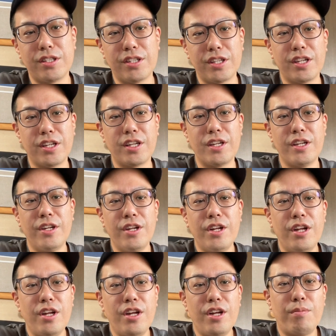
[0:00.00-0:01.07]
んで、
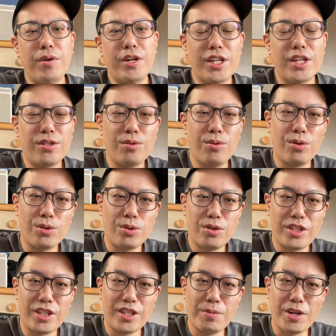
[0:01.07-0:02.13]
まあ、やっとほっと
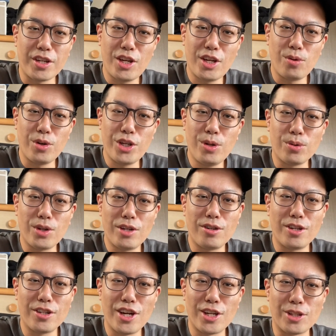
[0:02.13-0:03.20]
してて、まあ、結構いいことある
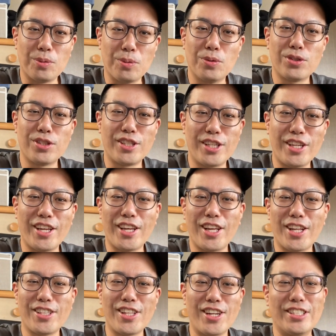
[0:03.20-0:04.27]
かなと思って
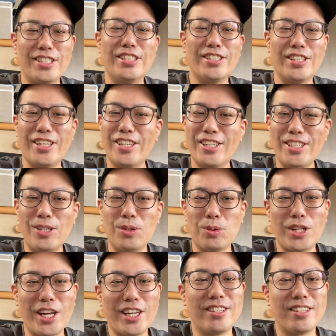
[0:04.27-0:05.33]
やったら全然いいこと
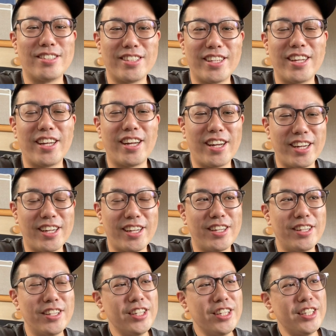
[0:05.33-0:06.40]
ないですね。はい。
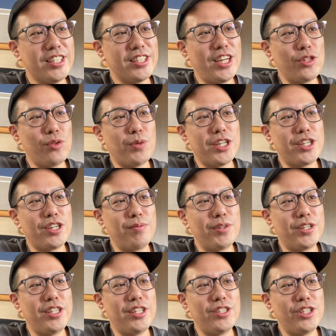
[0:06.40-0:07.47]
で、あと、まあ、いか
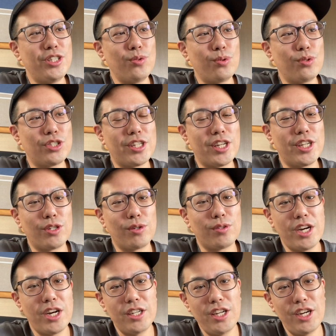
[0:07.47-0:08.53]
め、いのことじゃないですけど、
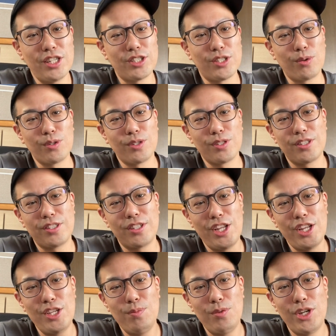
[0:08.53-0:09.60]
なかなかですね、これ、
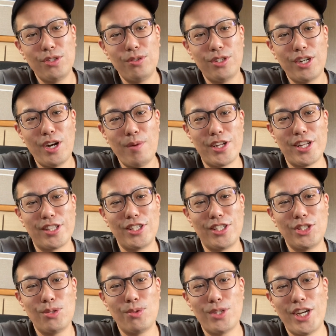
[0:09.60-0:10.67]
何にもあの、カメラやって
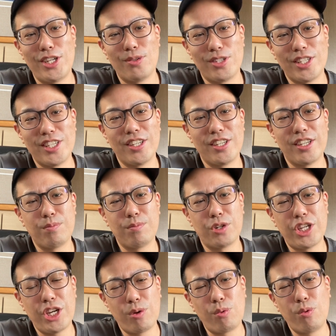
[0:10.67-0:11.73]
異常ないのに、まあ、
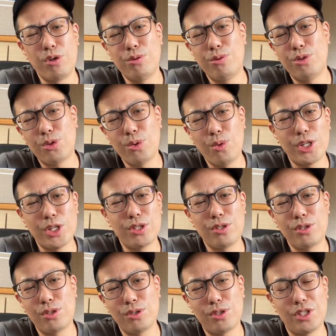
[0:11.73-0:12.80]
結構こういう不調が
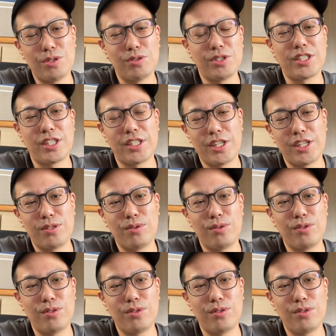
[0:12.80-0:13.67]
続くっていうんですかね。あの、